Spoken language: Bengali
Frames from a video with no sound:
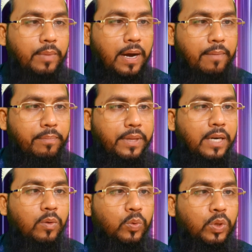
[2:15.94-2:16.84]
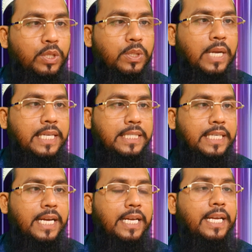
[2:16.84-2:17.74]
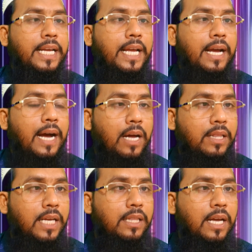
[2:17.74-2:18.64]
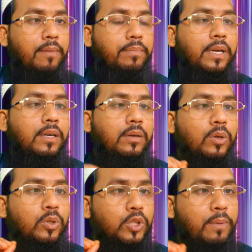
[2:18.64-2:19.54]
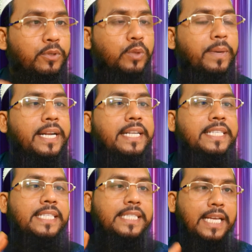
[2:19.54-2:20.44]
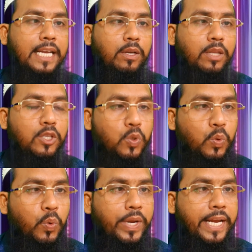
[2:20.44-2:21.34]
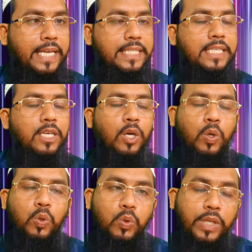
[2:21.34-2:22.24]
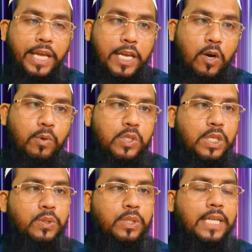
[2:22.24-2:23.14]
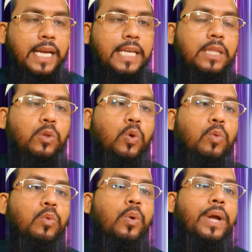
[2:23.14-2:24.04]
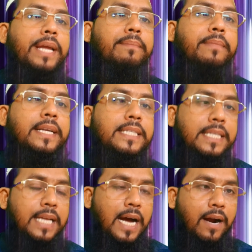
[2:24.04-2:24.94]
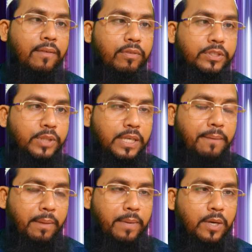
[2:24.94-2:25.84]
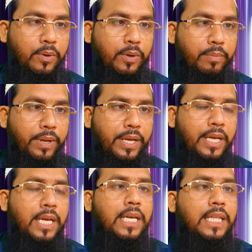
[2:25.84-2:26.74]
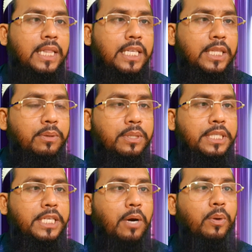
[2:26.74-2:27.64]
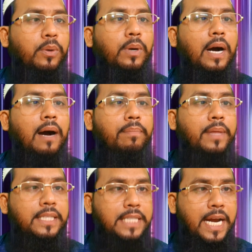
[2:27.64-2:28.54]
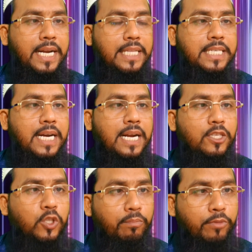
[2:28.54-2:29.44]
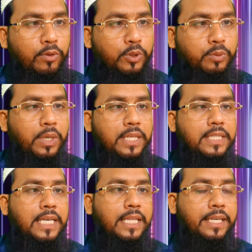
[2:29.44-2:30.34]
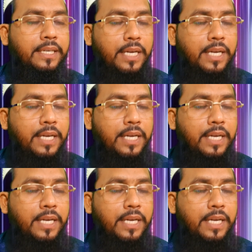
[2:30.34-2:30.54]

আপনার উত্তেজনা আসে না অর্থাৎ আপনার সবসময় এটা নিস্তেজ থাকে অর্থাৎ ছোট হয়ে গেছে এই অবস্থাও যদি থাকে তবু এই মেডিসিন আর ফোর্টি ওয়ান আপনার ভালো করবে দ্বিতীয় যেটা হলো আপনার চায় না যারা স্বপ্নদোষ বলেন যাদের